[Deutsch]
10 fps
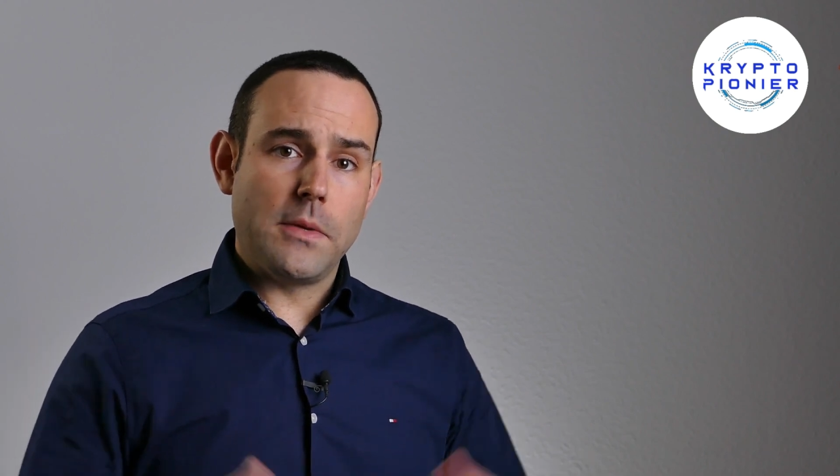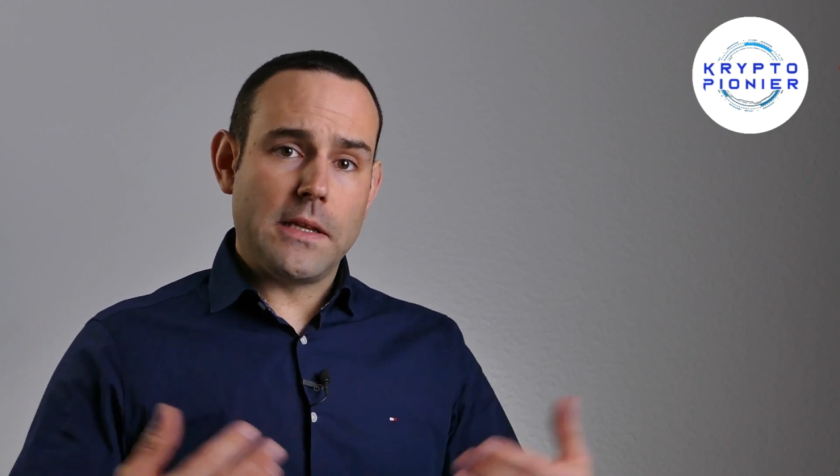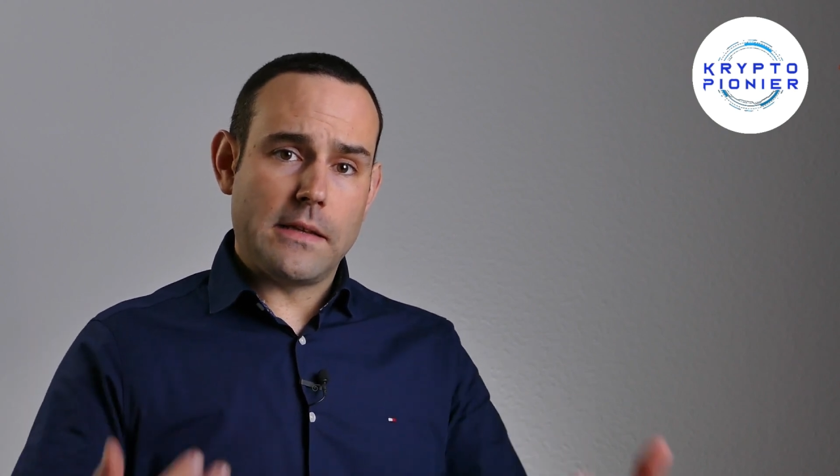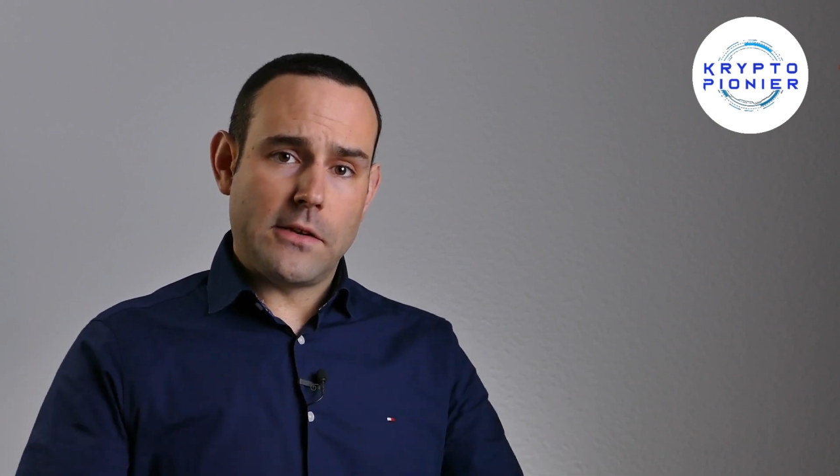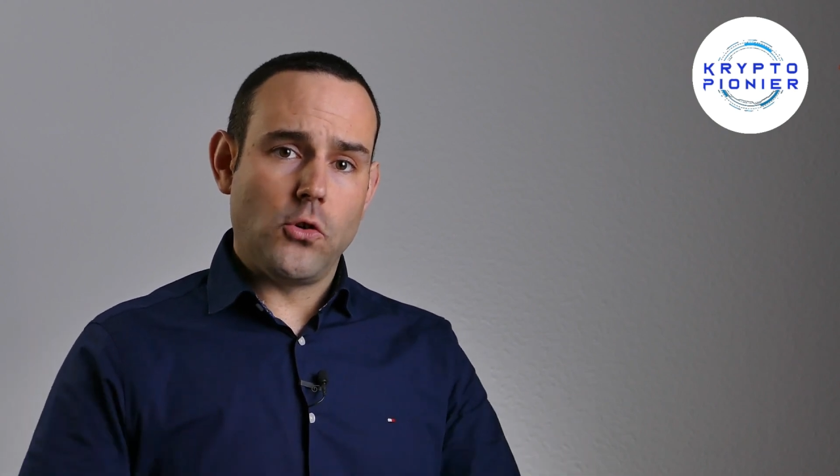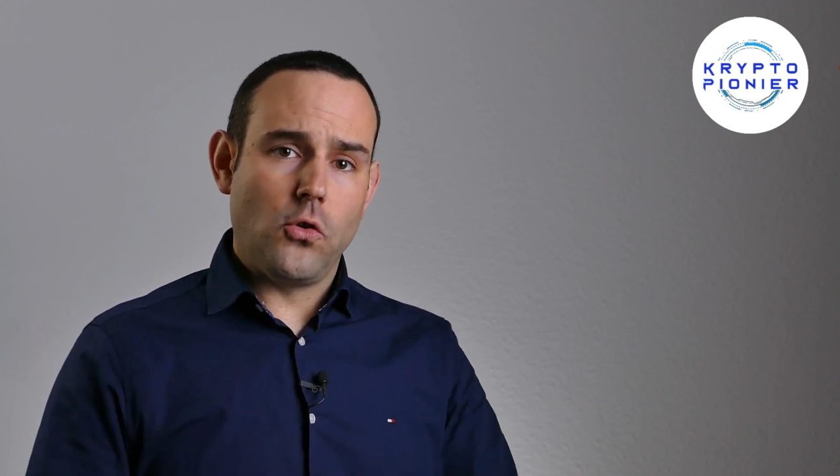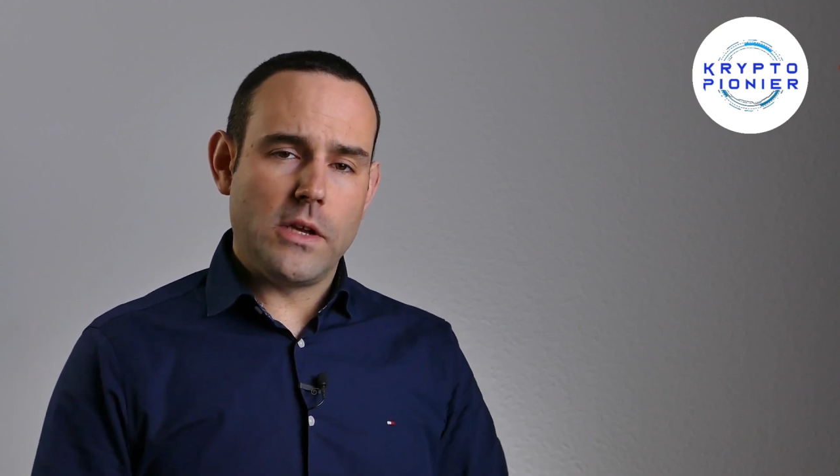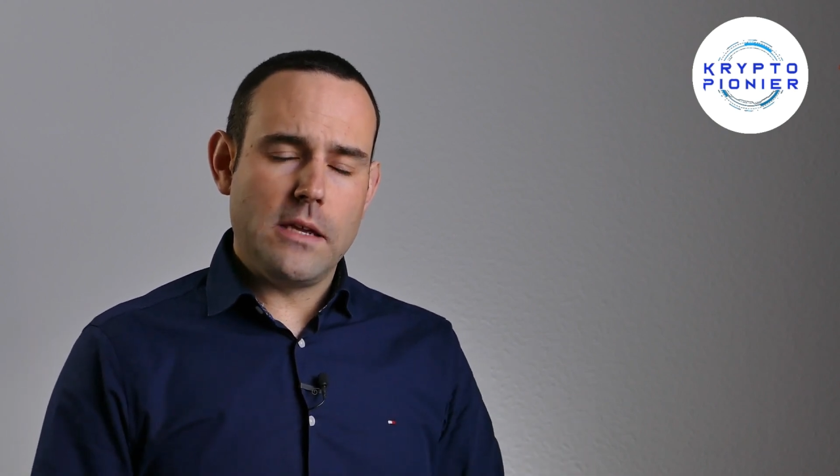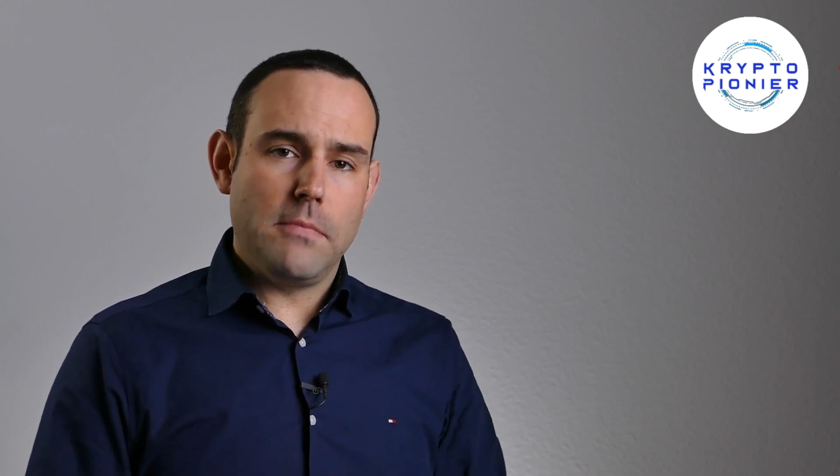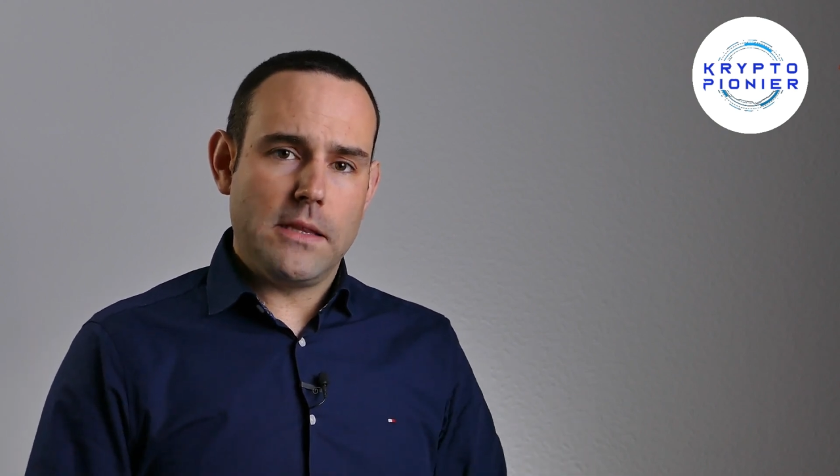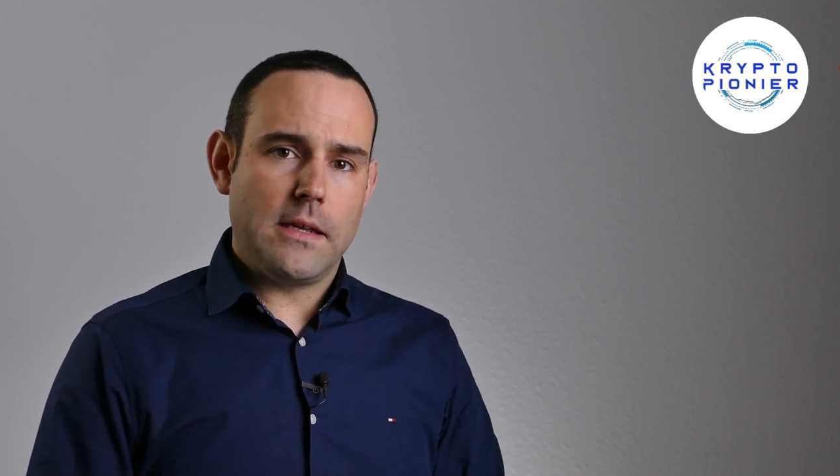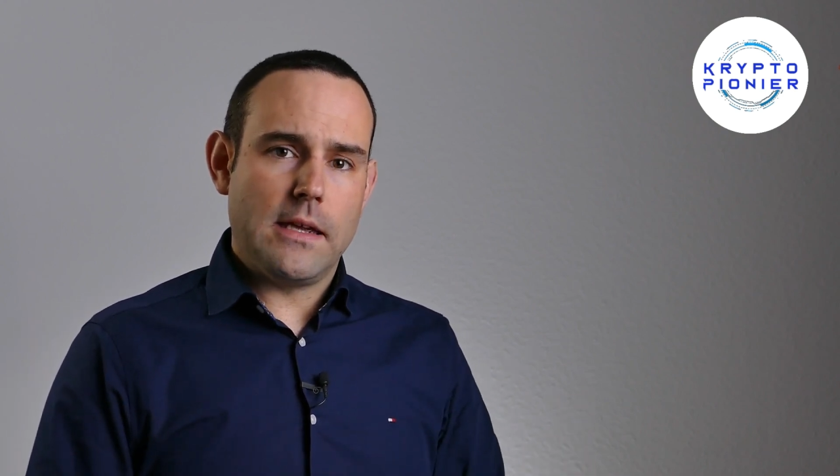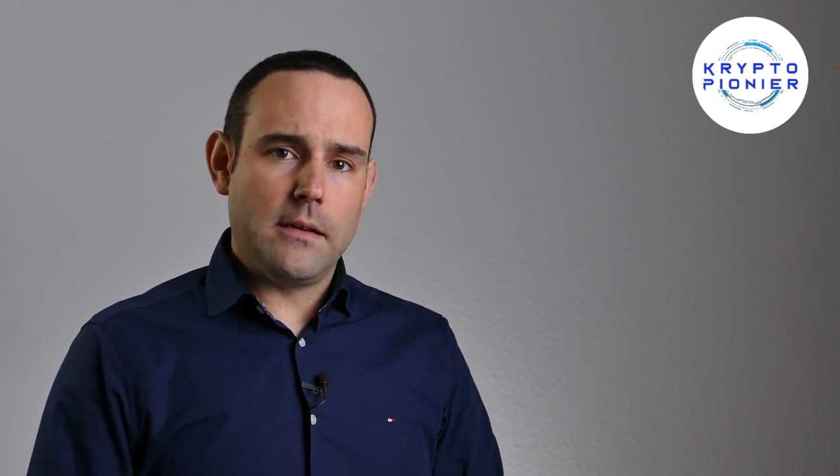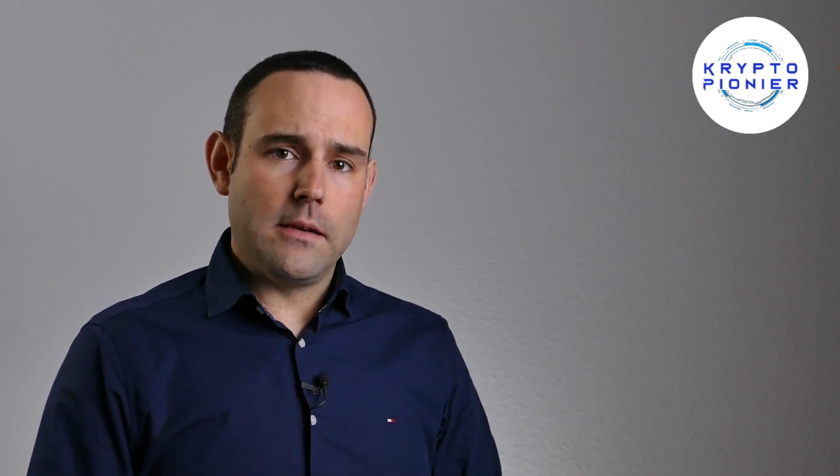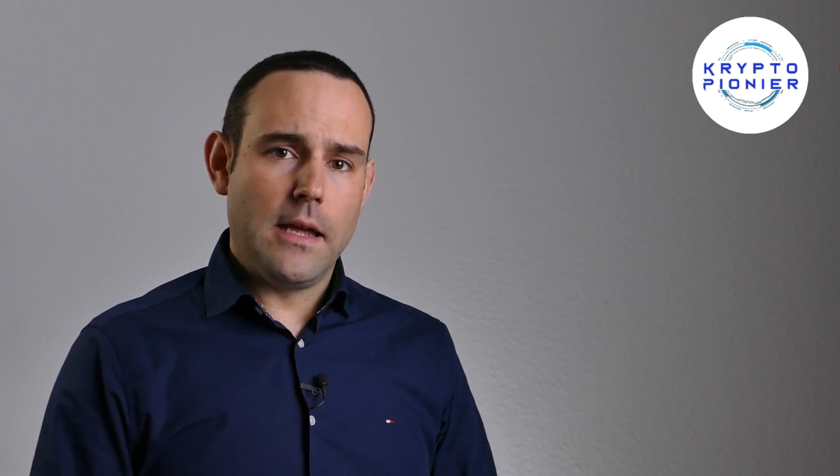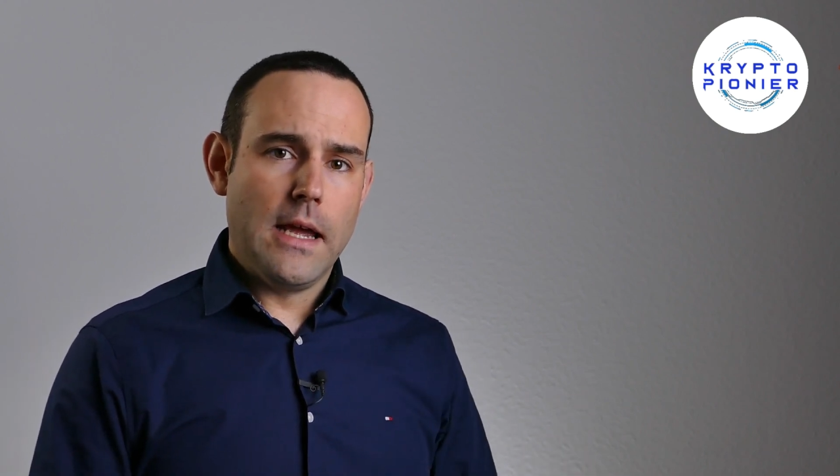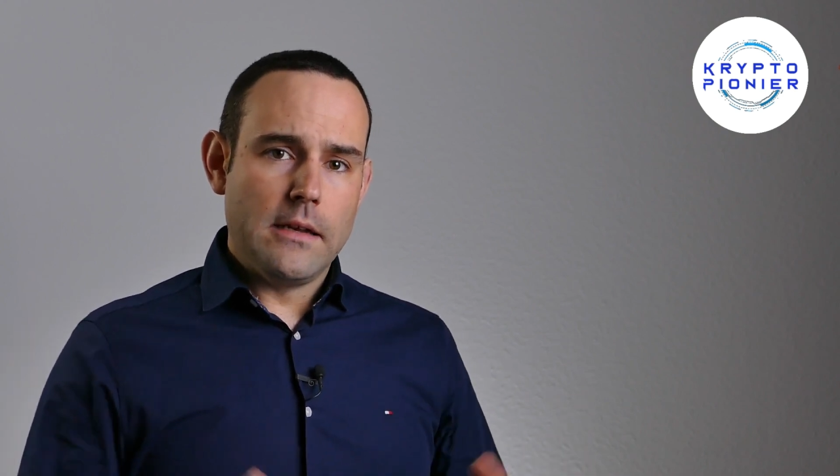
mit der Technologie mitgehen,